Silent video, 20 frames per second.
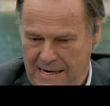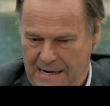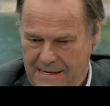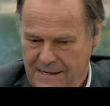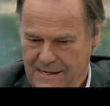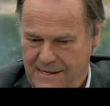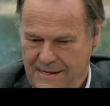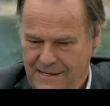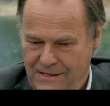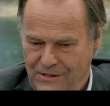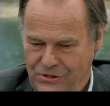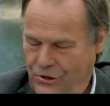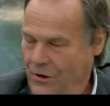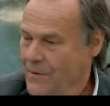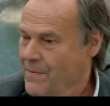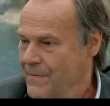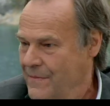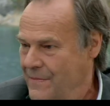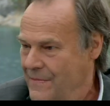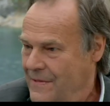endete
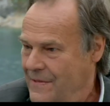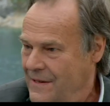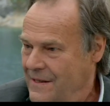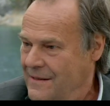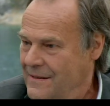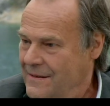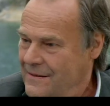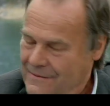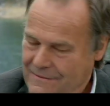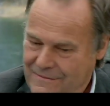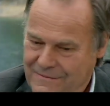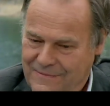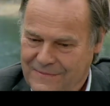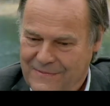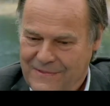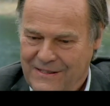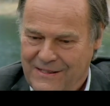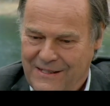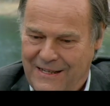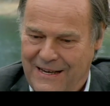schlimm. Äh,
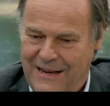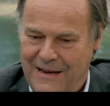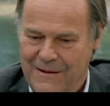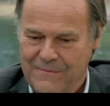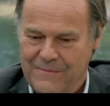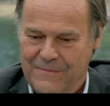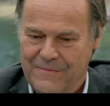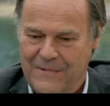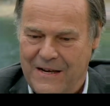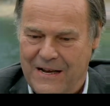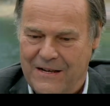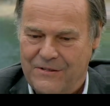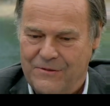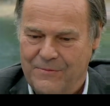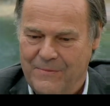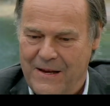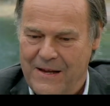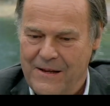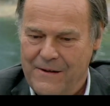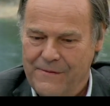ich kam nachts
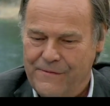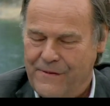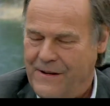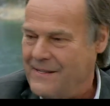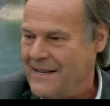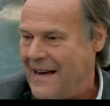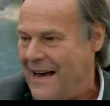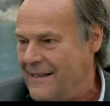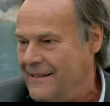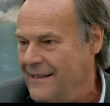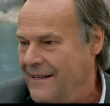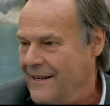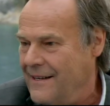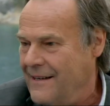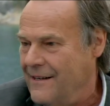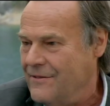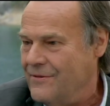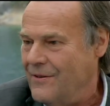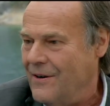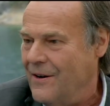um elf als
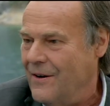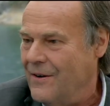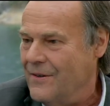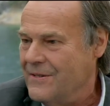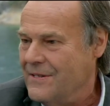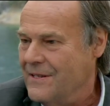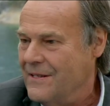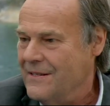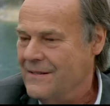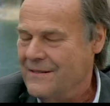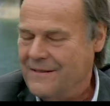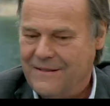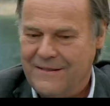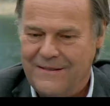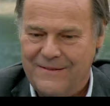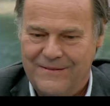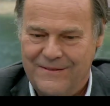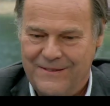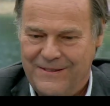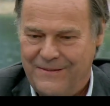Achtjähriger zu
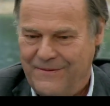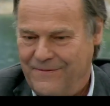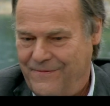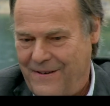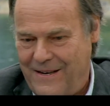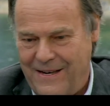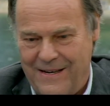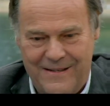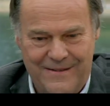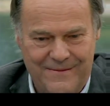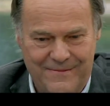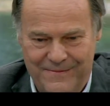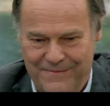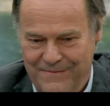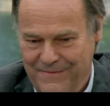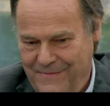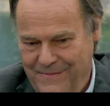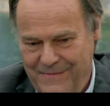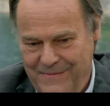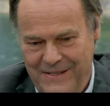Hause. Äh, ich war
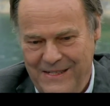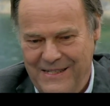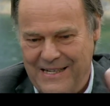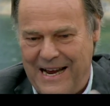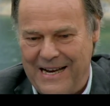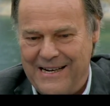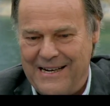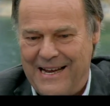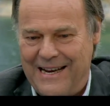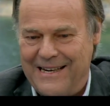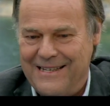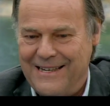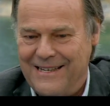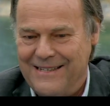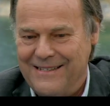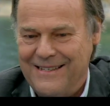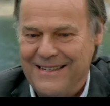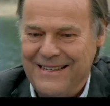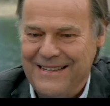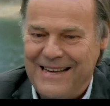in einer
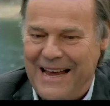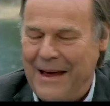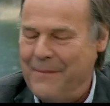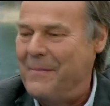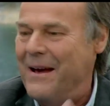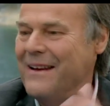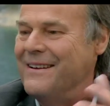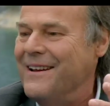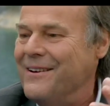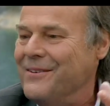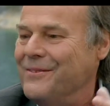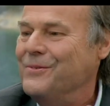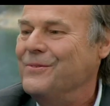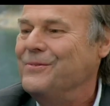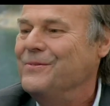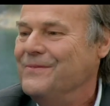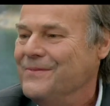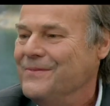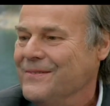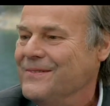anderen, einem anderen
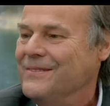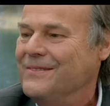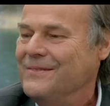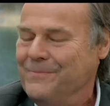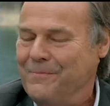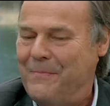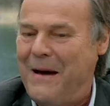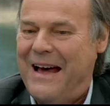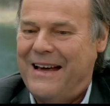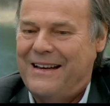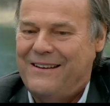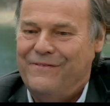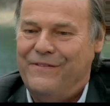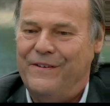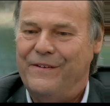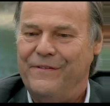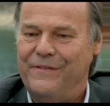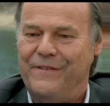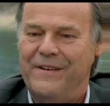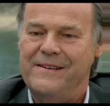Macht
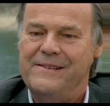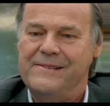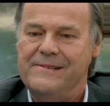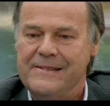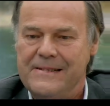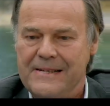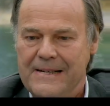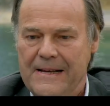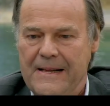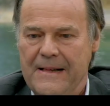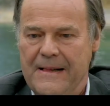verfallen,